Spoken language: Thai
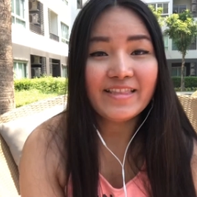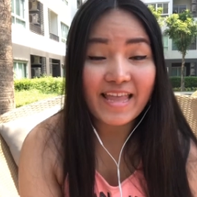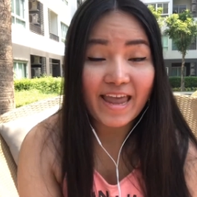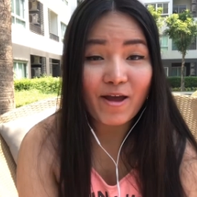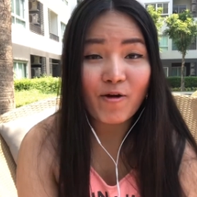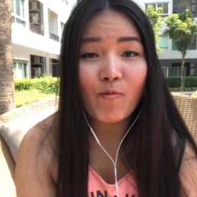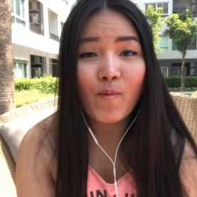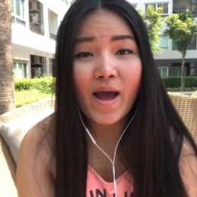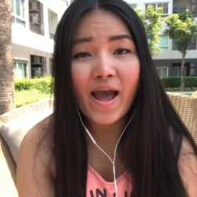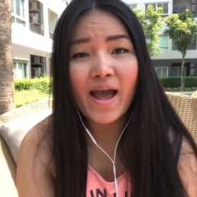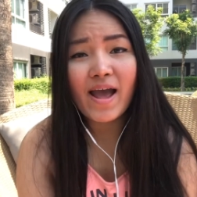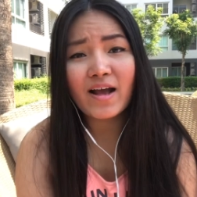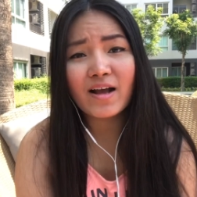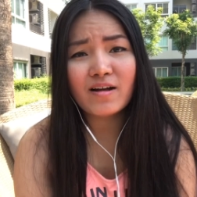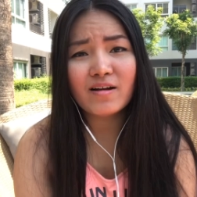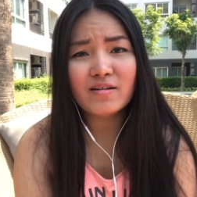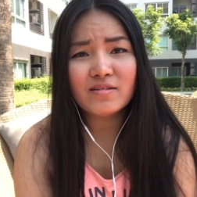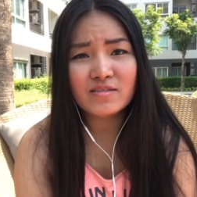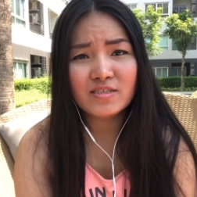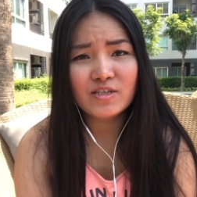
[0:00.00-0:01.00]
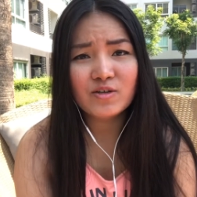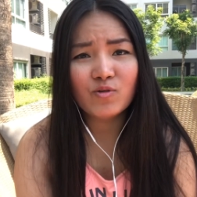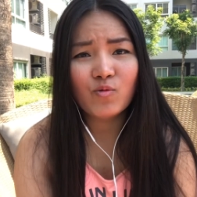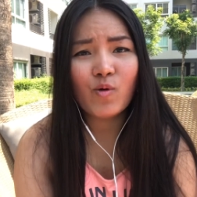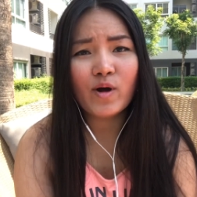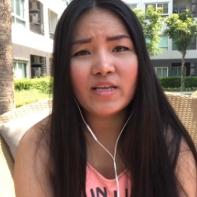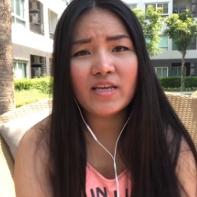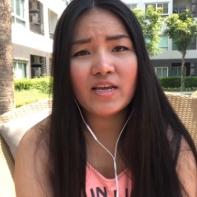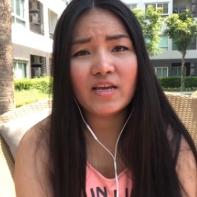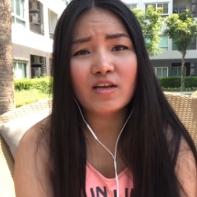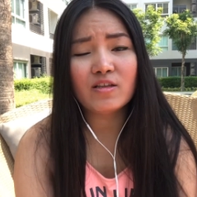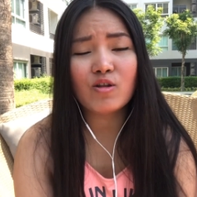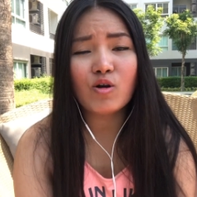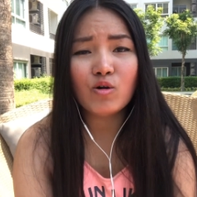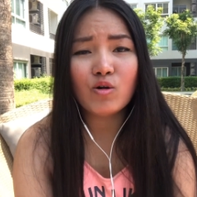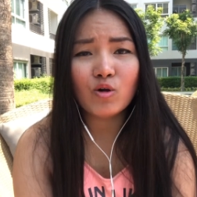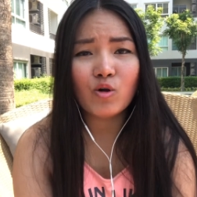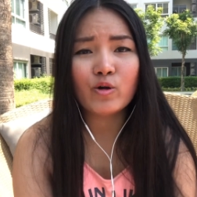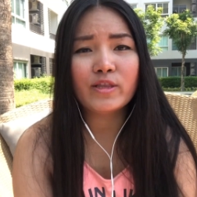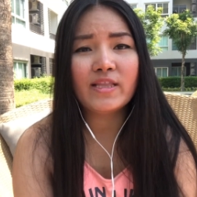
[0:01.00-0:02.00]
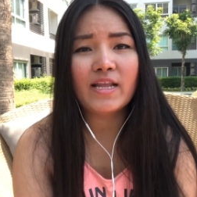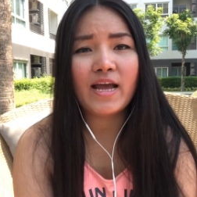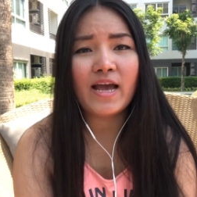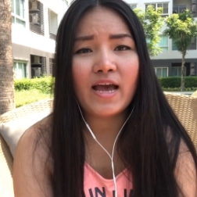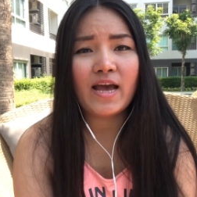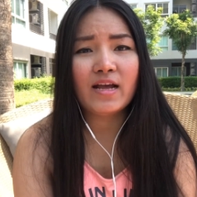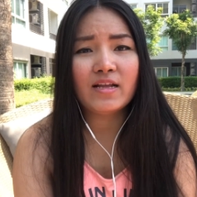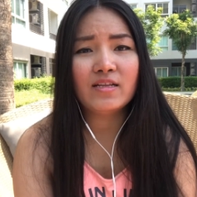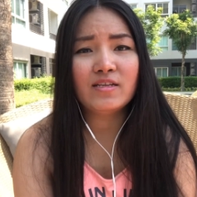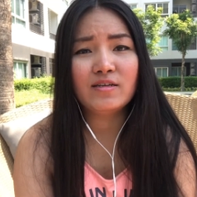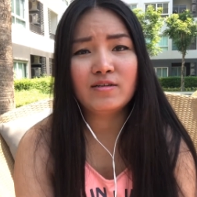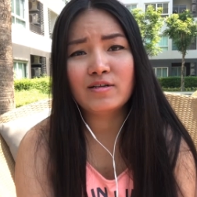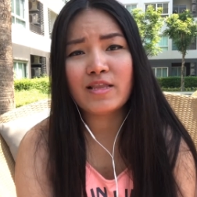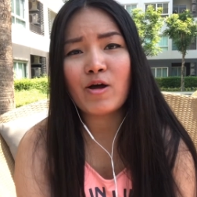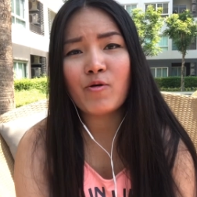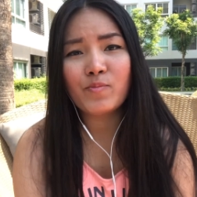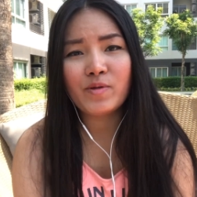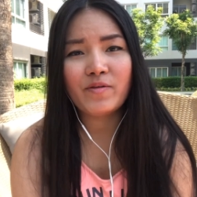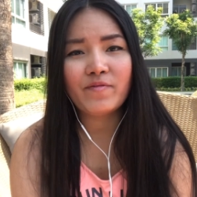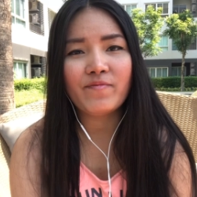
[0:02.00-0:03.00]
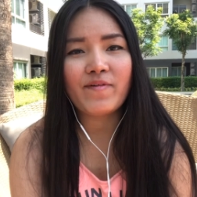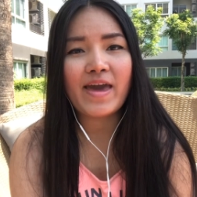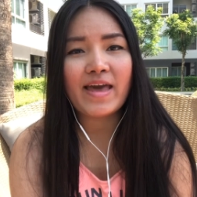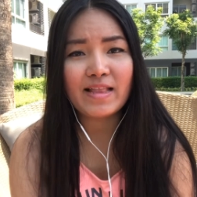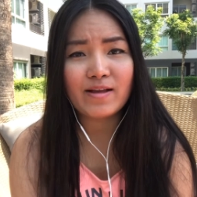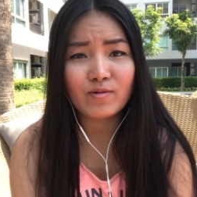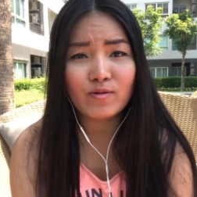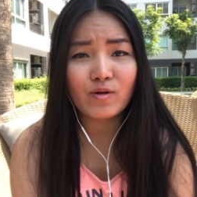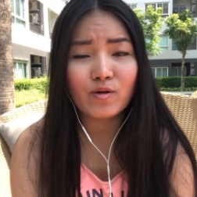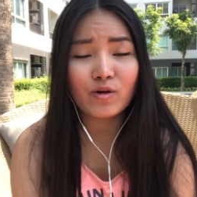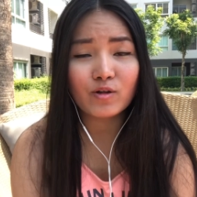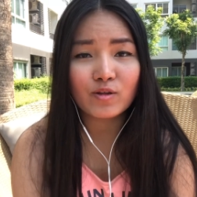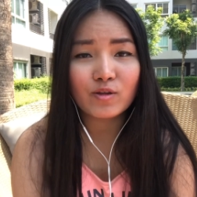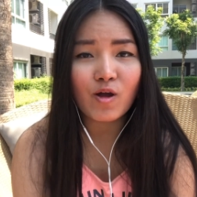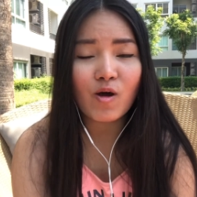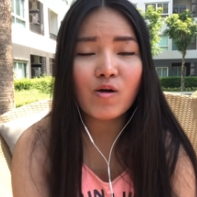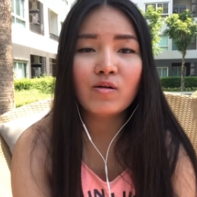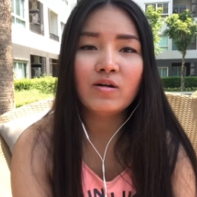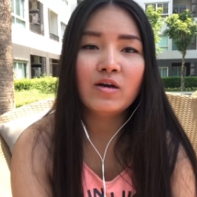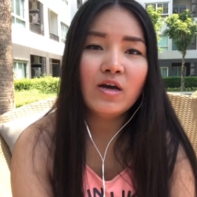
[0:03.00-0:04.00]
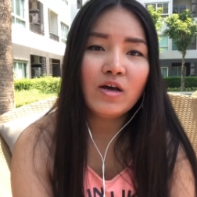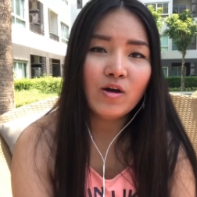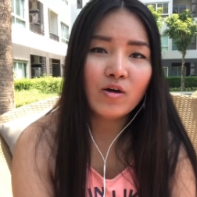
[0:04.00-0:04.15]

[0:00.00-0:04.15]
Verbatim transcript: แต่ว่าถึงอ้วนยังไงก็ต้องลดนะคะถึงเรามีแฟนแล้วเราก็ต้อง